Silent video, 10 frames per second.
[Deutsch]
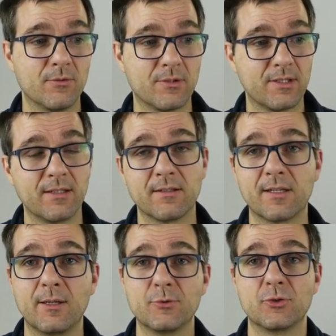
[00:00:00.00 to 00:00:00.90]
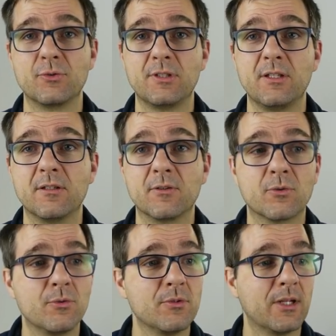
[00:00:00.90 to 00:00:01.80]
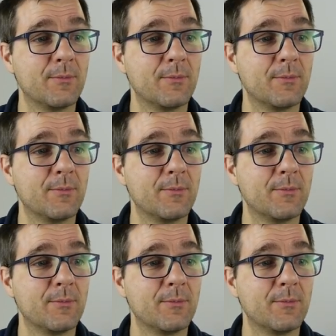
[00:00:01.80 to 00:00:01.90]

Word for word: und dann kamen schon die Kunden,